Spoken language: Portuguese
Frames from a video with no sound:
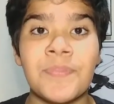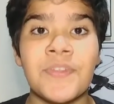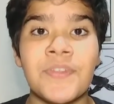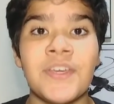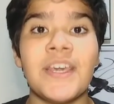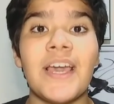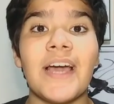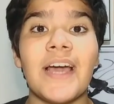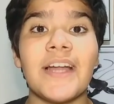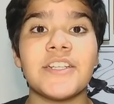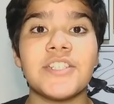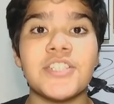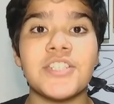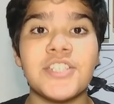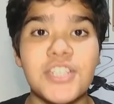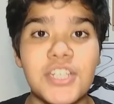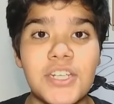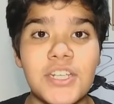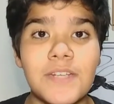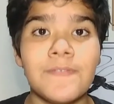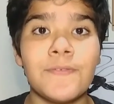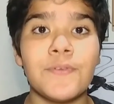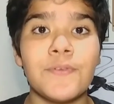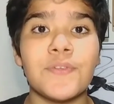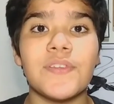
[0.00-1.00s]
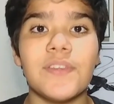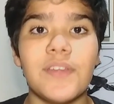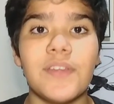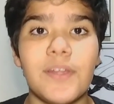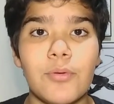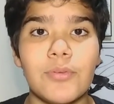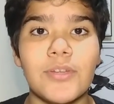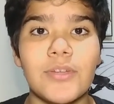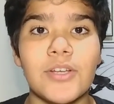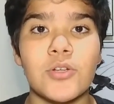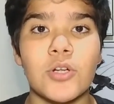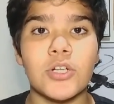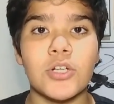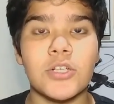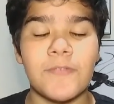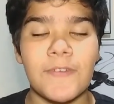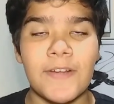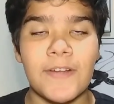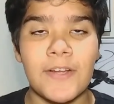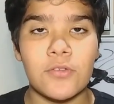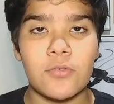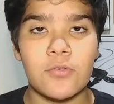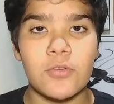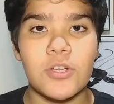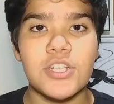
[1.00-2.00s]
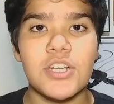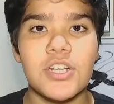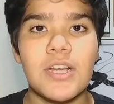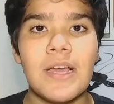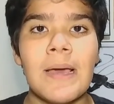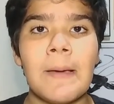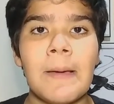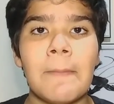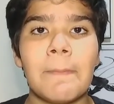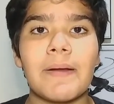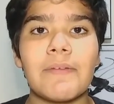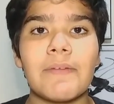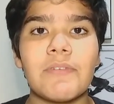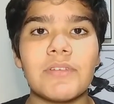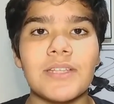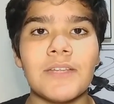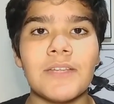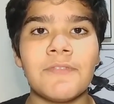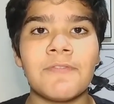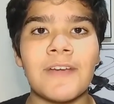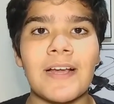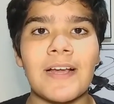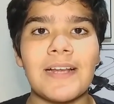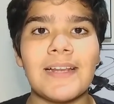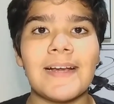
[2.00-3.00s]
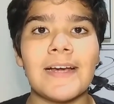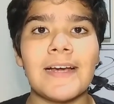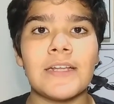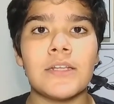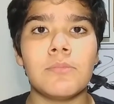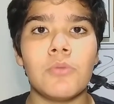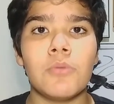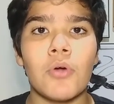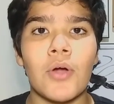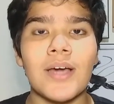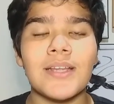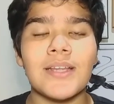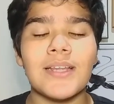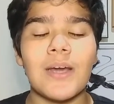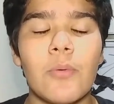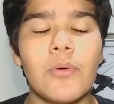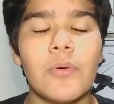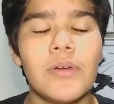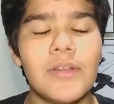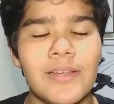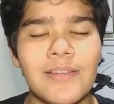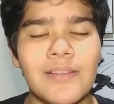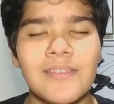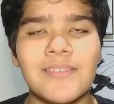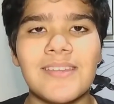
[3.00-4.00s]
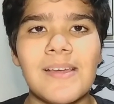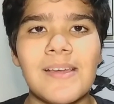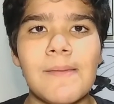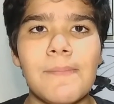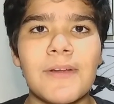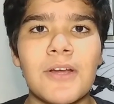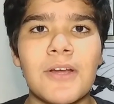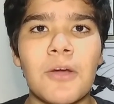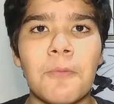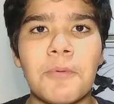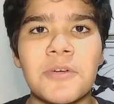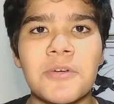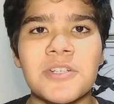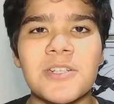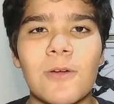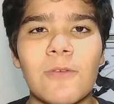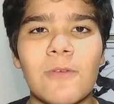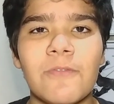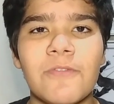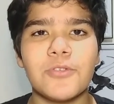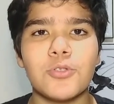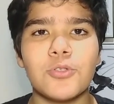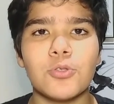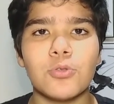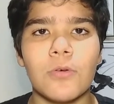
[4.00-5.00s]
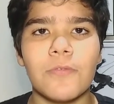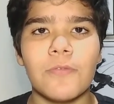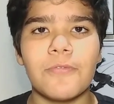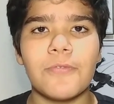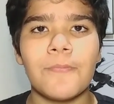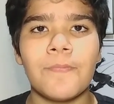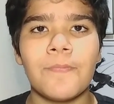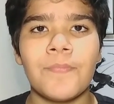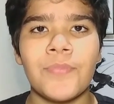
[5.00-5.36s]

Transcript: E ative o sininho das notificações para você ficar ligado no meu canal sempre que eu postar um vídeo novo.